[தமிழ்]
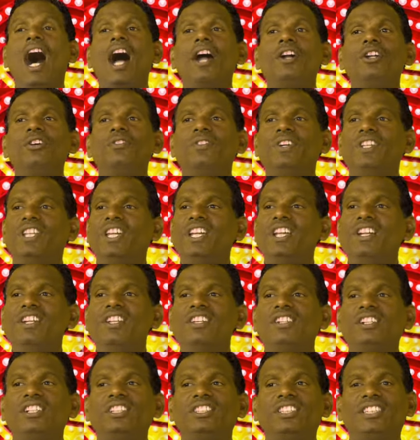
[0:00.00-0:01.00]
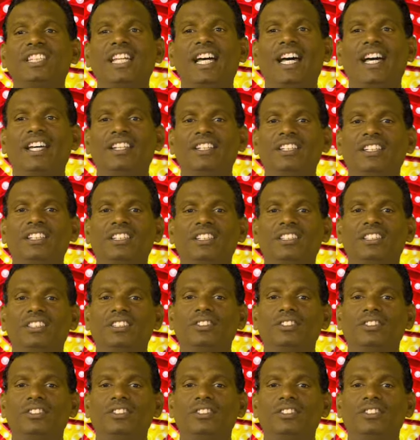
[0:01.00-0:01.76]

ஆடுவதை நிறுத்தாது